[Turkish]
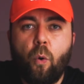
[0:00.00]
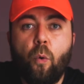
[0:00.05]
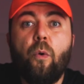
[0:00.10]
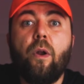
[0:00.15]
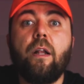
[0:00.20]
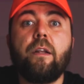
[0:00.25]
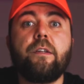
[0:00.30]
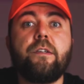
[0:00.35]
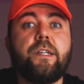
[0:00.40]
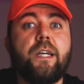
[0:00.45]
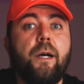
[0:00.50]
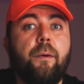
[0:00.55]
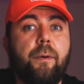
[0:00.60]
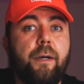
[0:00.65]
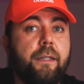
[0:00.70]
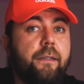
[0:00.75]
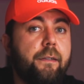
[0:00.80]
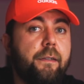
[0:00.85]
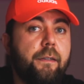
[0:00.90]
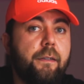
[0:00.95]
16
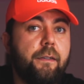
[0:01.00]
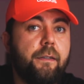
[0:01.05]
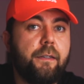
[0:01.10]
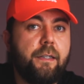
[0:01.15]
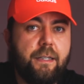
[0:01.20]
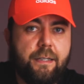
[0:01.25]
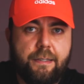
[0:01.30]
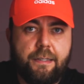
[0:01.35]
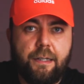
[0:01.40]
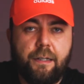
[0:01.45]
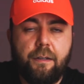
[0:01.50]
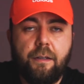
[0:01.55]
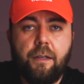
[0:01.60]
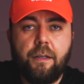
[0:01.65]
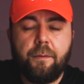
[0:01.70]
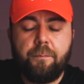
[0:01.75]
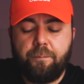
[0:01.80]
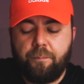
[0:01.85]
GB'ını istedik.